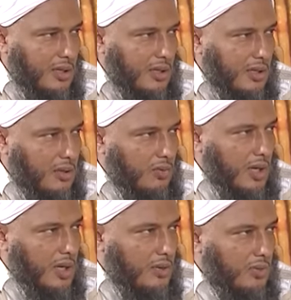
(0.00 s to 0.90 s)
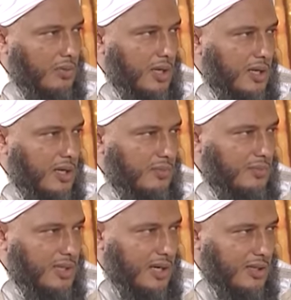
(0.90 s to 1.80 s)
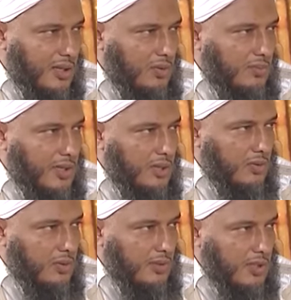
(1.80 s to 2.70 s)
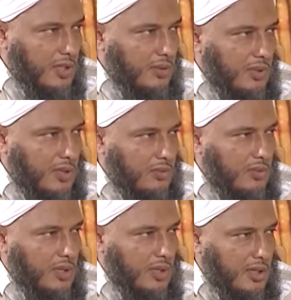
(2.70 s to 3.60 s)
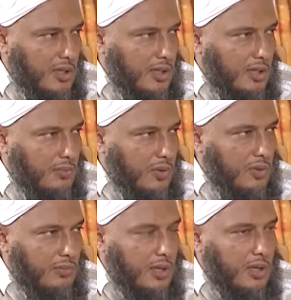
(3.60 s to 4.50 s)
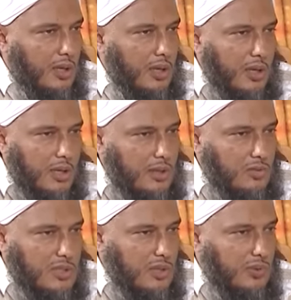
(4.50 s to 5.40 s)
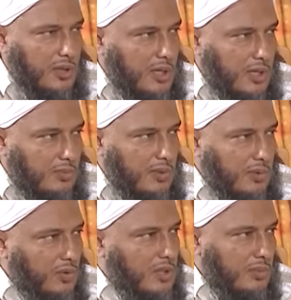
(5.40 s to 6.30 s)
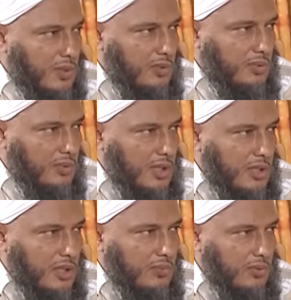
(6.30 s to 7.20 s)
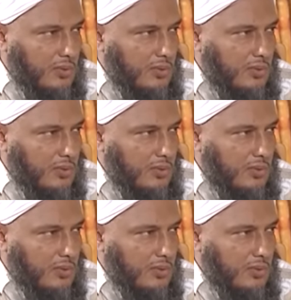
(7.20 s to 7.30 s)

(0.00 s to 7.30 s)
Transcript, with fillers: آه، ولا يكون ذلك بمجرد قول بل يكون محترما لكل أهل العلم وكل من ينسب إلى العلم بوجه من الوجوه يحترمه